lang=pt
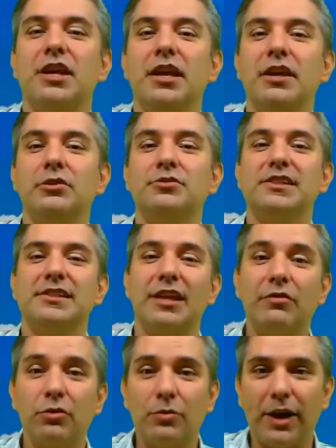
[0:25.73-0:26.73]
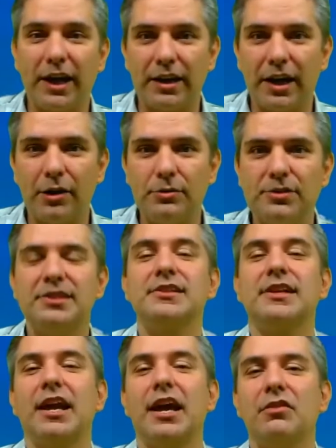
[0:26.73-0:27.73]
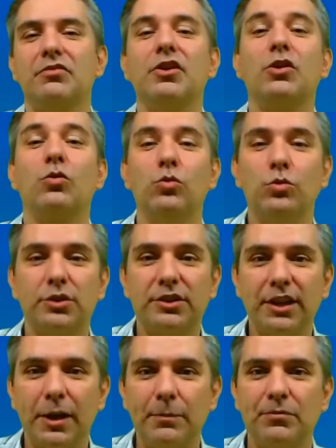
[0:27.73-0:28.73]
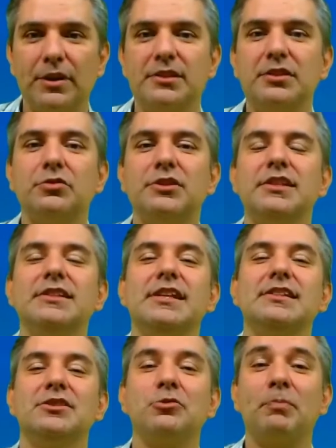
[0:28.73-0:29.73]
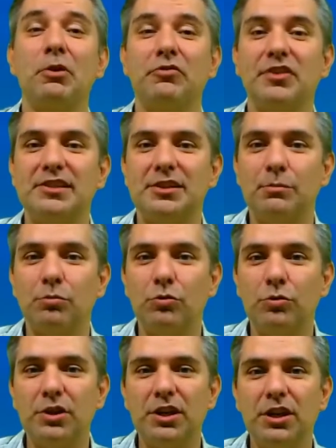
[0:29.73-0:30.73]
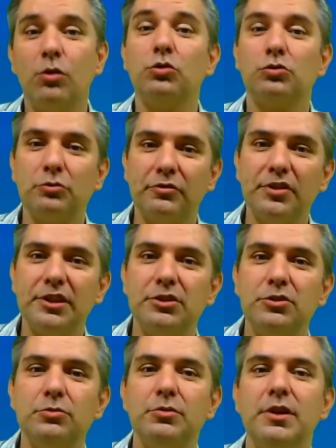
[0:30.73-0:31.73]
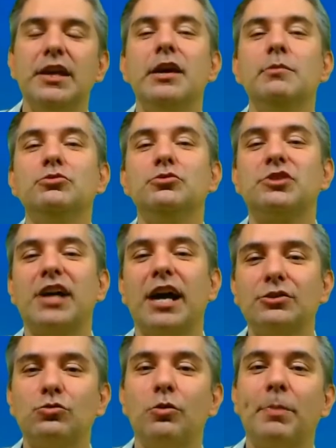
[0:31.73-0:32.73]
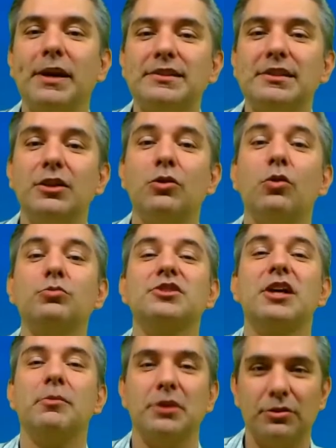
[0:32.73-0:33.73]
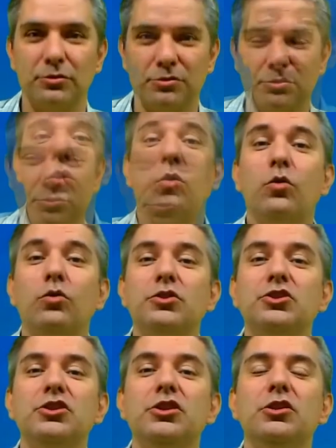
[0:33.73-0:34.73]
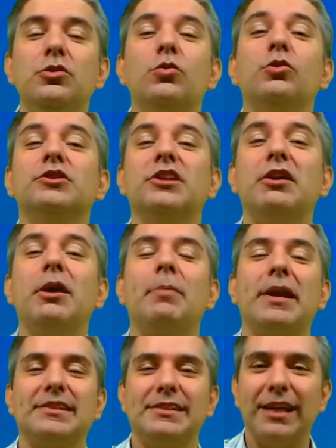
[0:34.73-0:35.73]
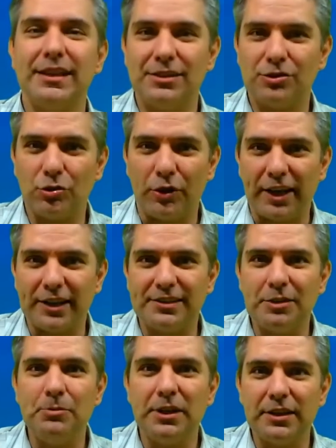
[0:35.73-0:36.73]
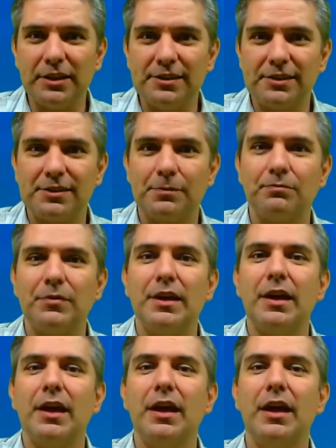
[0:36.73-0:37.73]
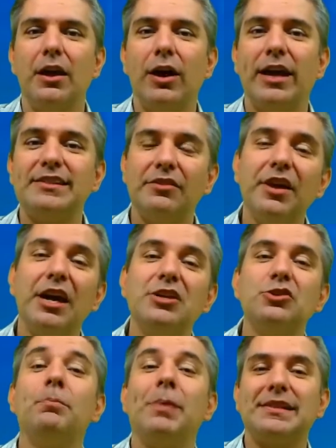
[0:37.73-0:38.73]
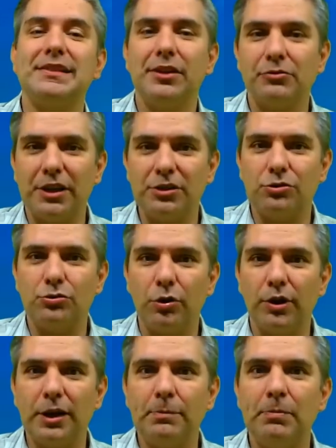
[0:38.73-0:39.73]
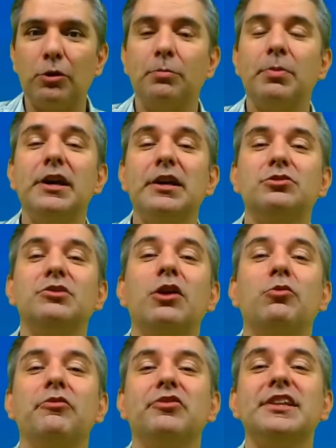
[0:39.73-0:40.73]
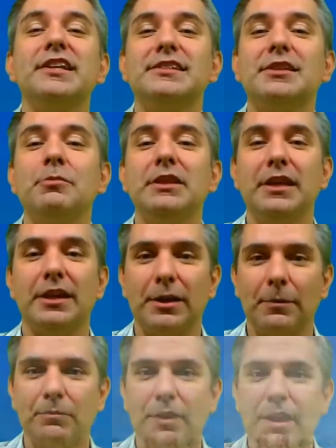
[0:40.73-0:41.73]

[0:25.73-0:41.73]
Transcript: quem não se inscreveu no canal, se inscreve e curta. Se você está assistindo pelo Facebook, curta o vídeo e em ambos os casos compartilhe com os amigos. Hoje o roteiro é pelas cidades históricas de Minas. É, essa viagem é um passeio na história pelo berço da Inconfidência Mineira.